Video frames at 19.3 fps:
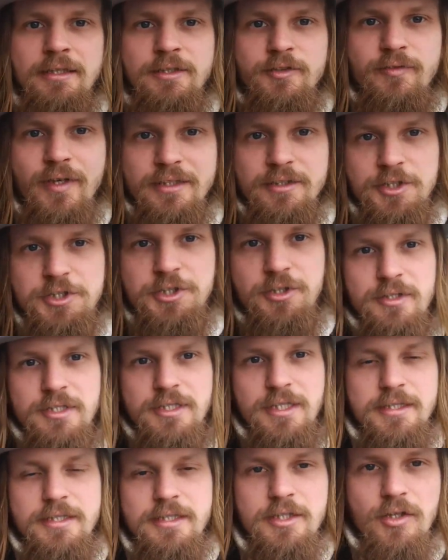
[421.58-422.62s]

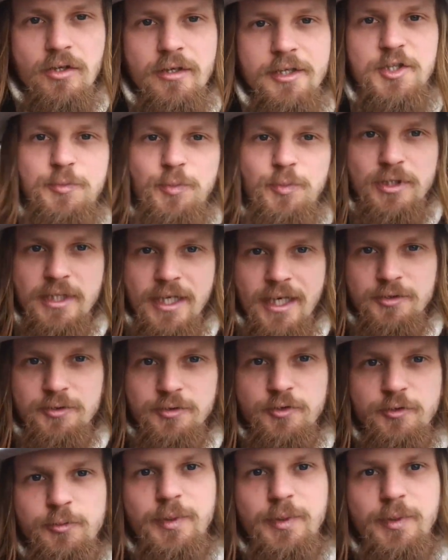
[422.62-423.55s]
2100 eksponatów,